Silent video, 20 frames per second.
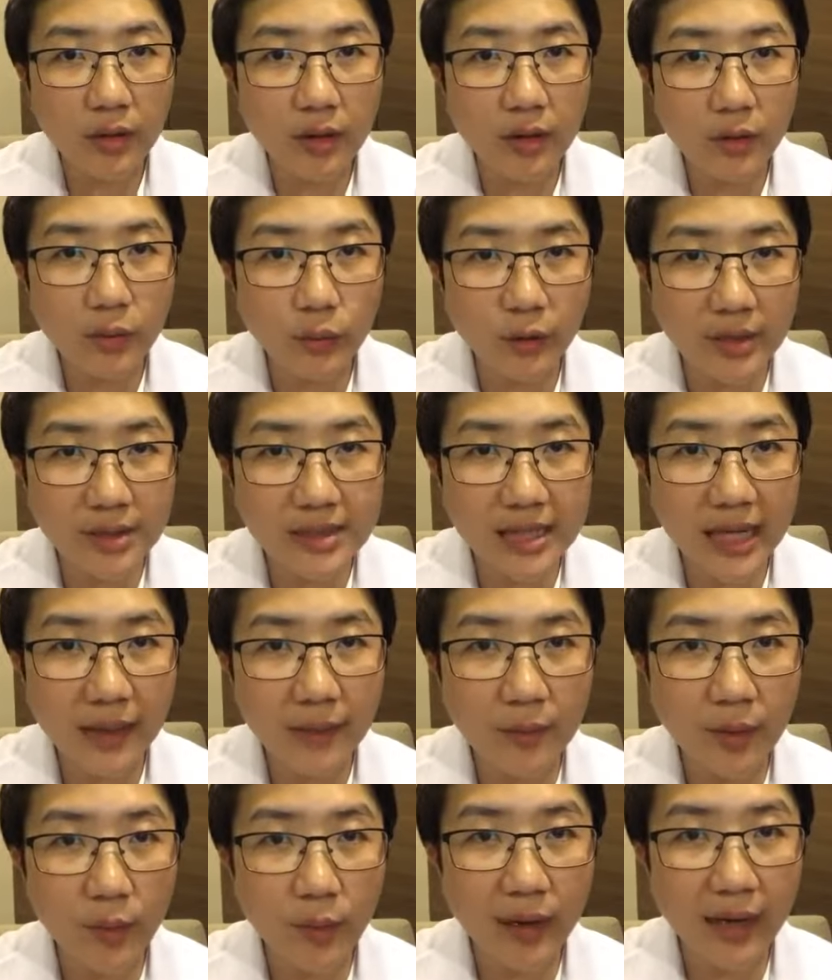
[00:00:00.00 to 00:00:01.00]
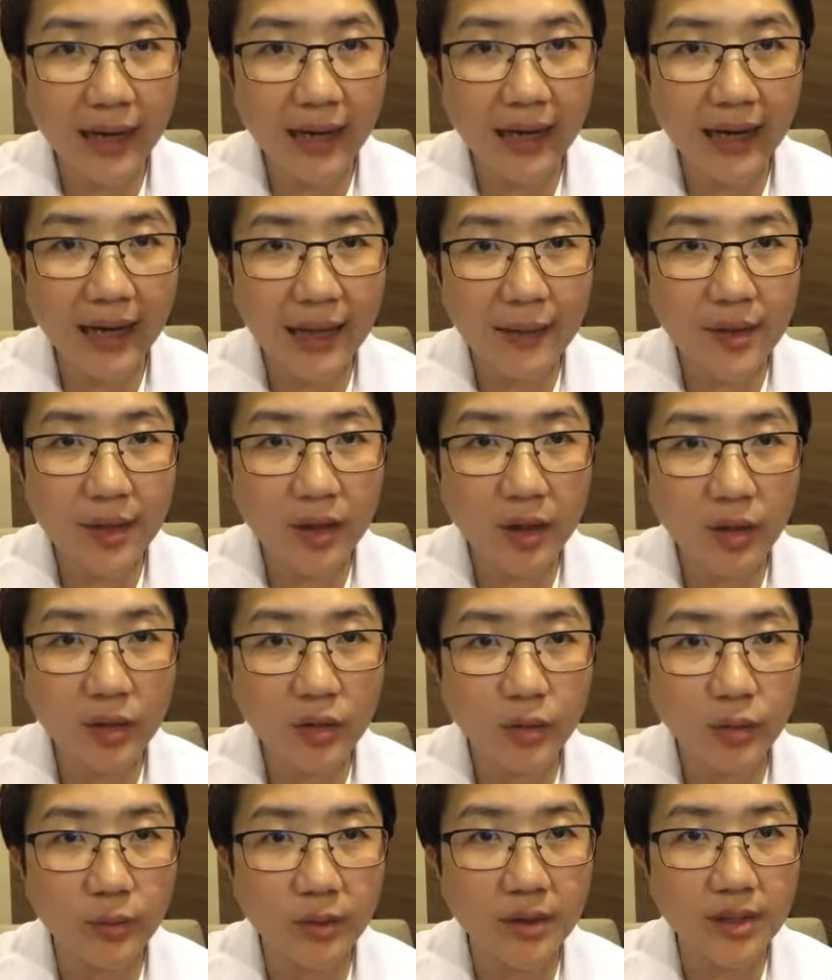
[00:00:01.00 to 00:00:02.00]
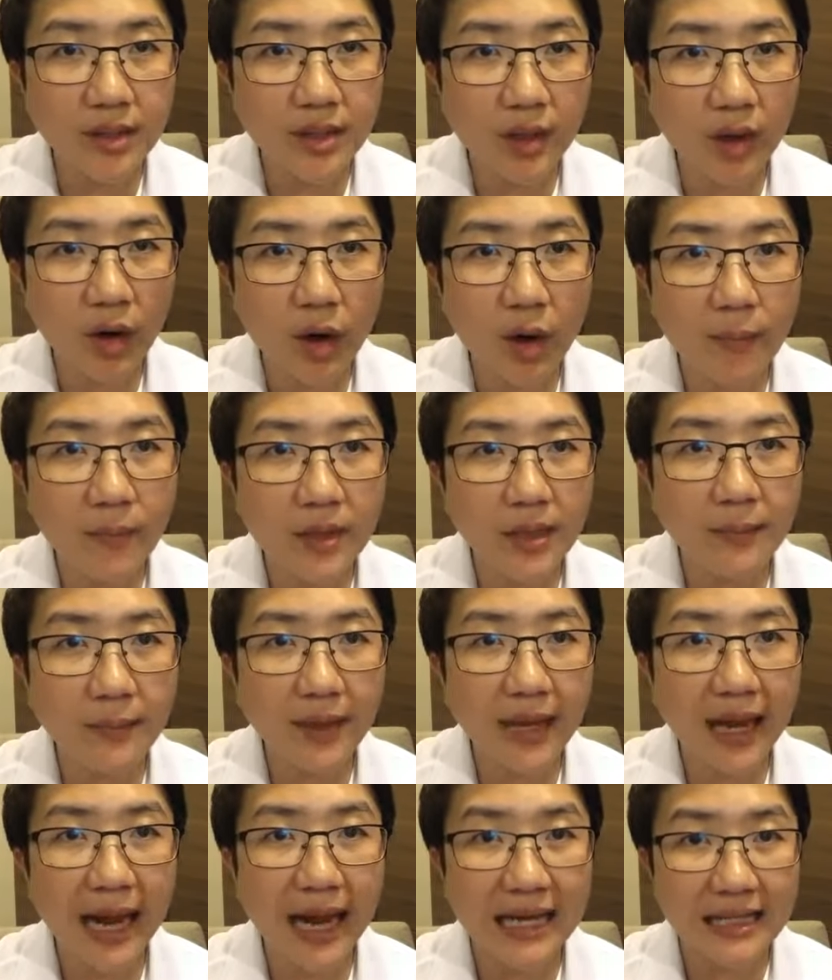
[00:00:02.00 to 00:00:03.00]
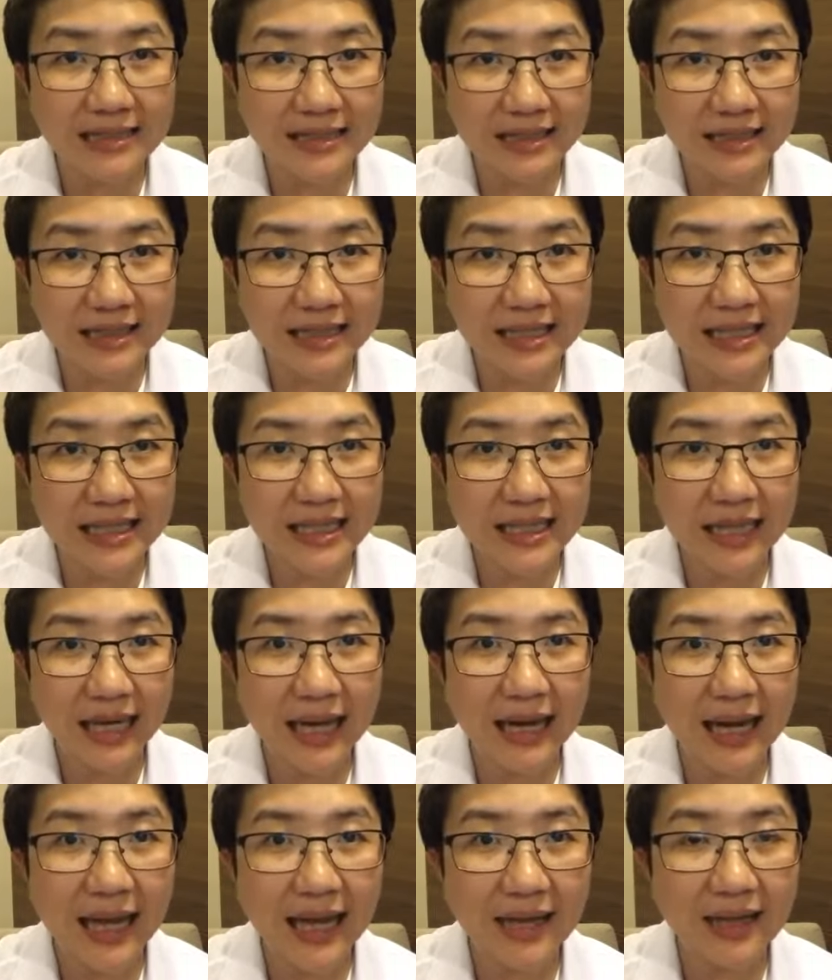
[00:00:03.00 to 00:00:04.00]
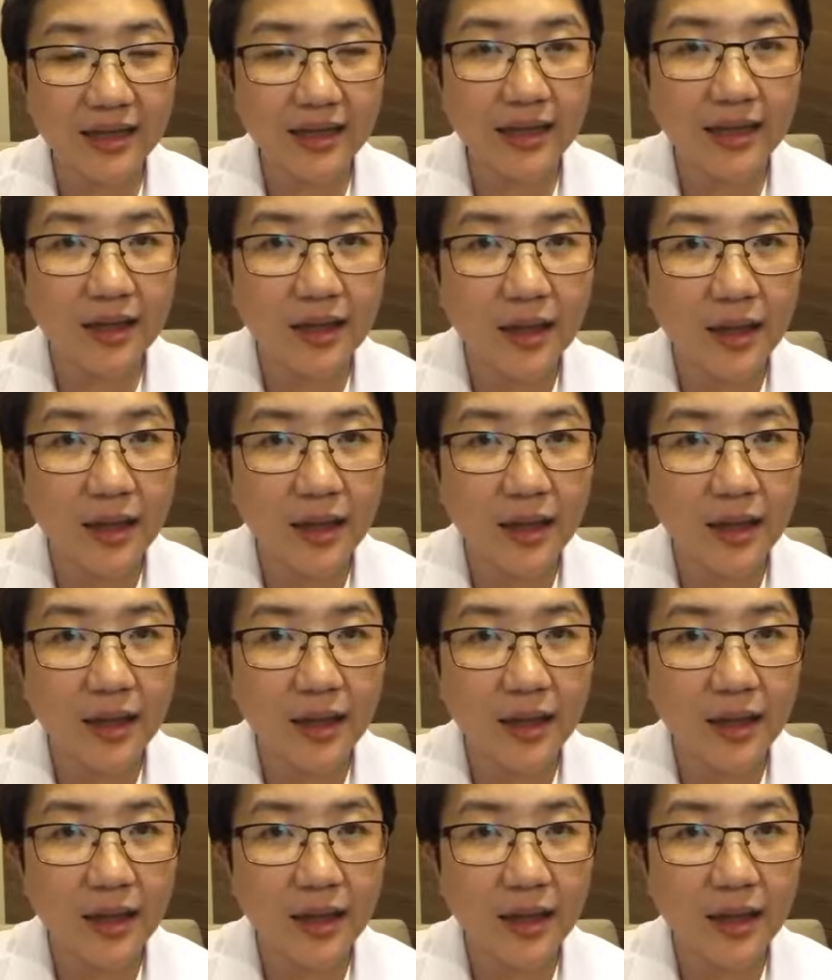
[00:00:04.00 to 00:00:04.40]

อุ๋ยจังบอกว่าครั้งแรกมีก้อนตุ่มขึ้นที่ข้อมือไม่หายสักทีครั้งแรกเลย